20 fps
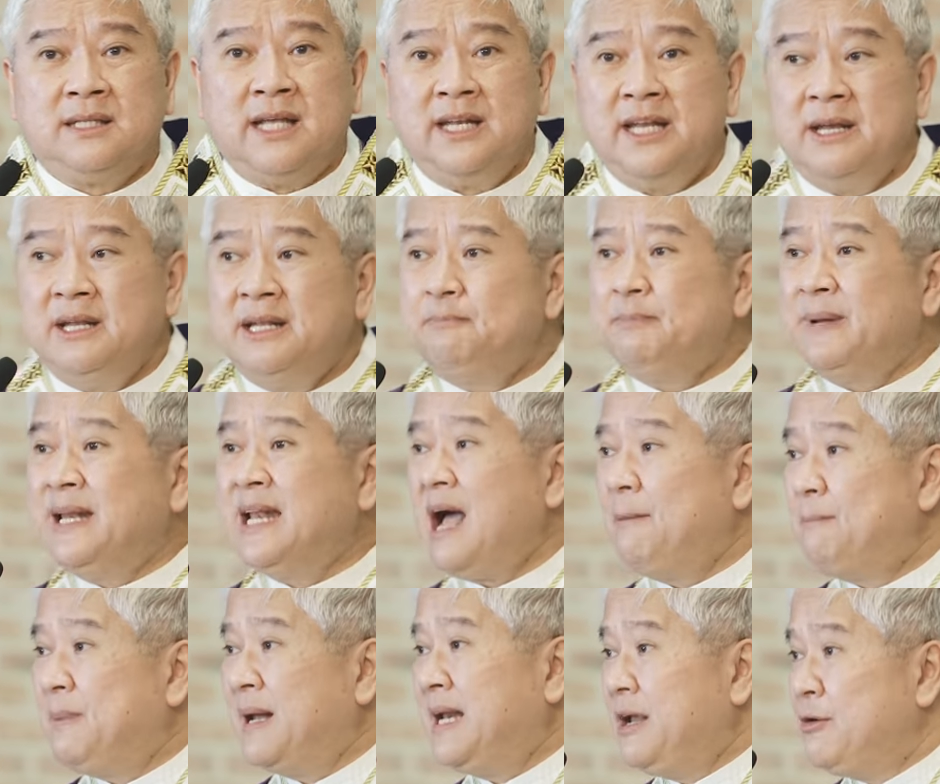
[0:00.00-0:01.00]
Nanid,
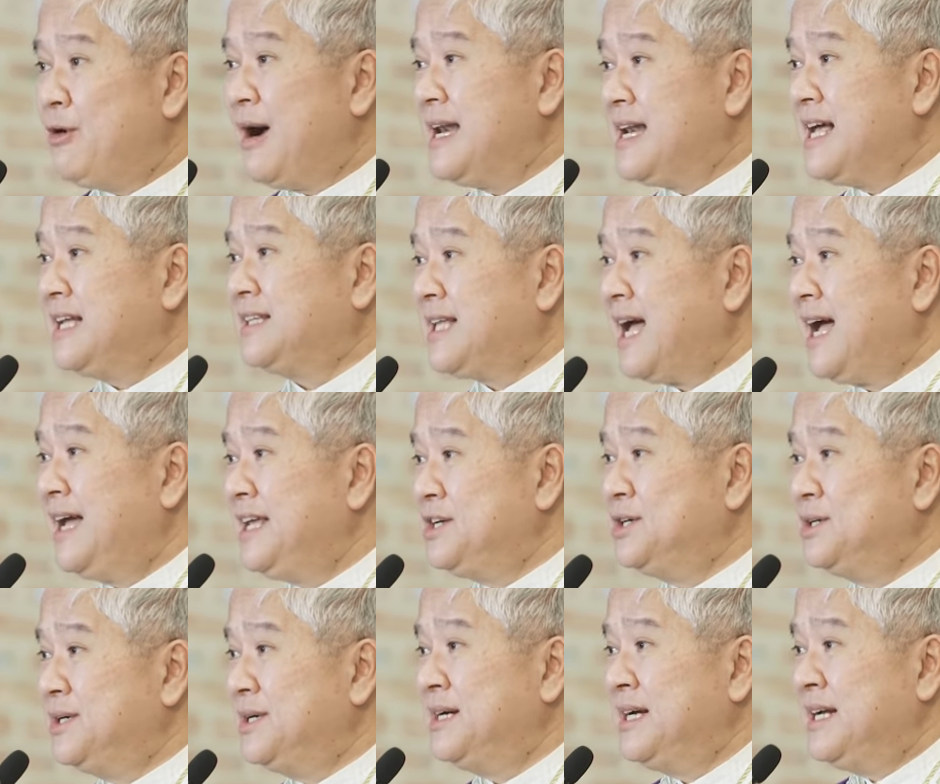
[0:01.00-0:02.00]
pinapaniwala
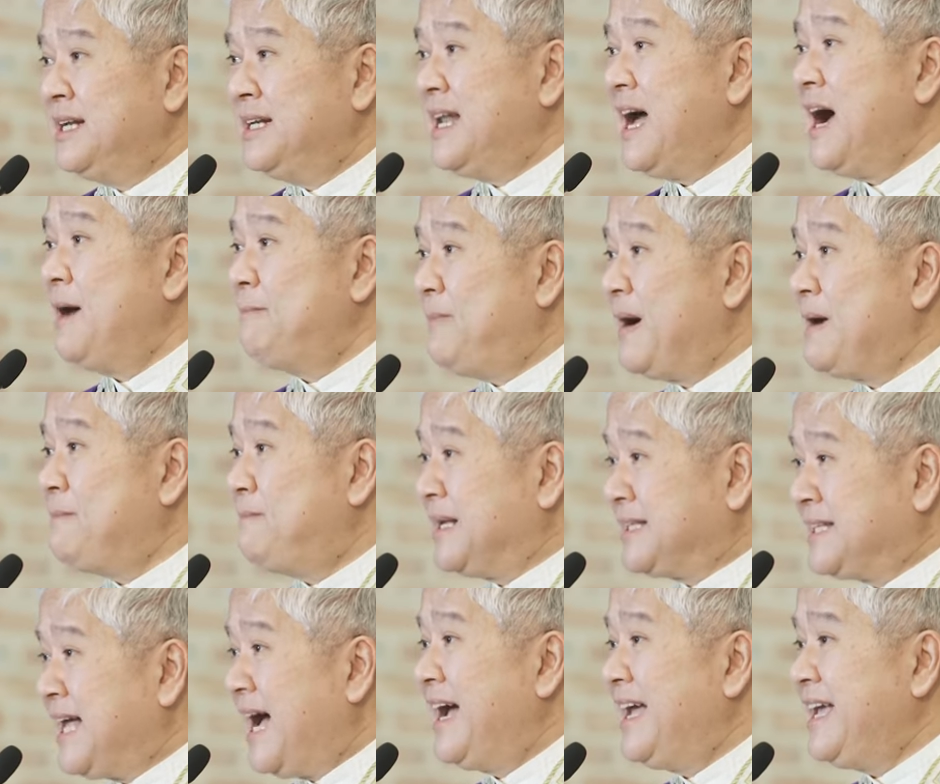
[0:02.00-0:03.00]
tayo na ang
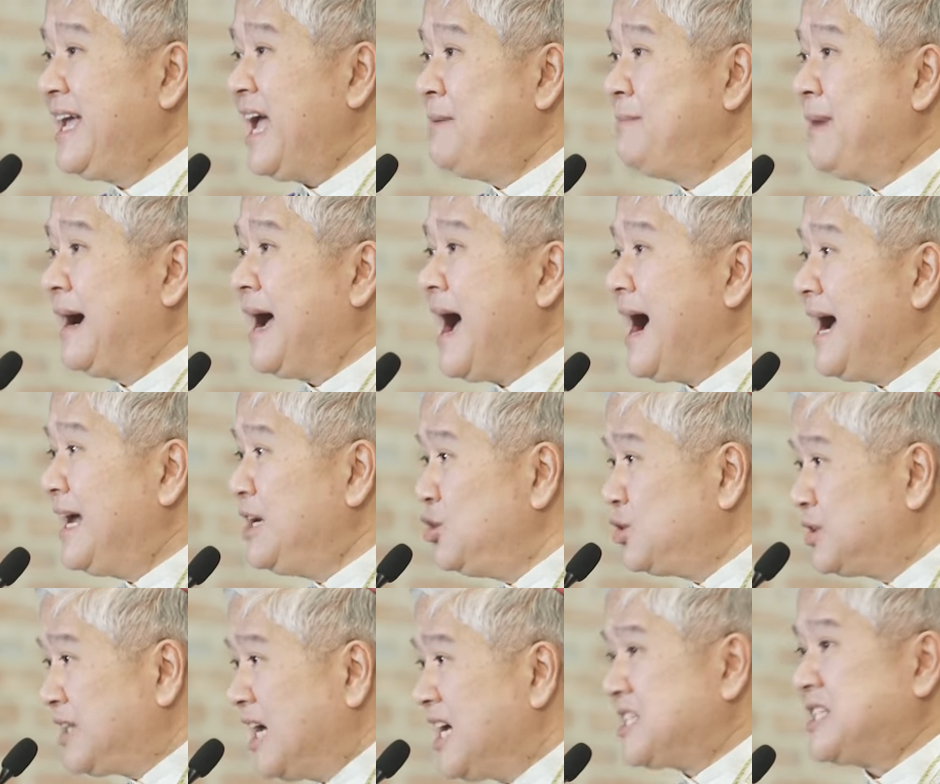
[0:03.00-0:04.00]
pagpatay ay
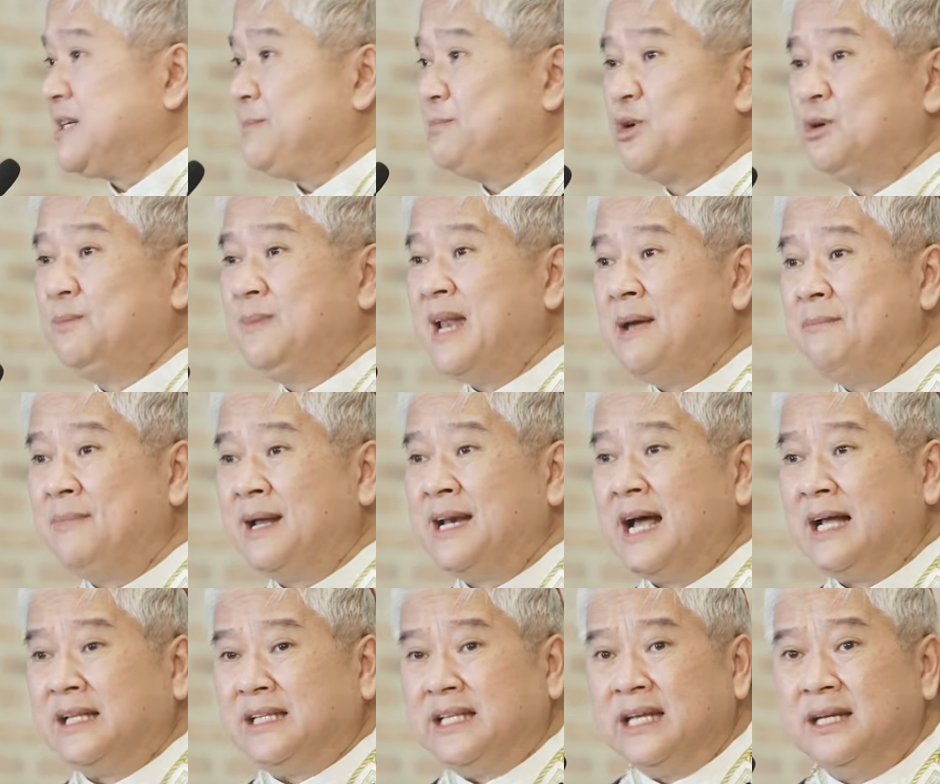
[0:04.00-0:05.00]
makakalutas sa problema
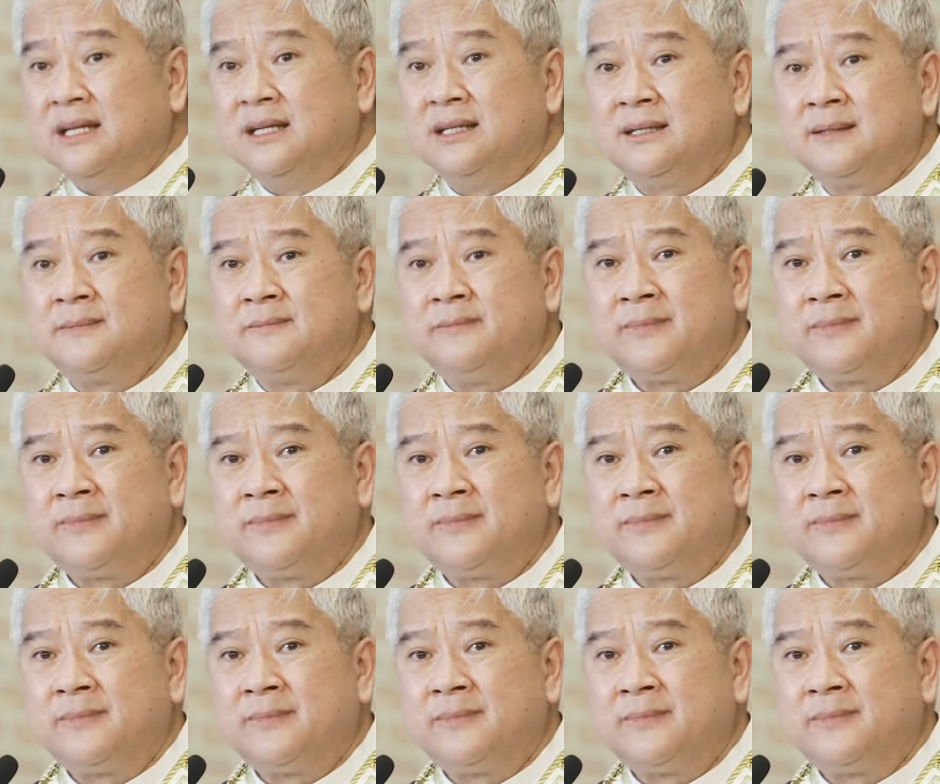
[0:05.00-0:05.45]
natin.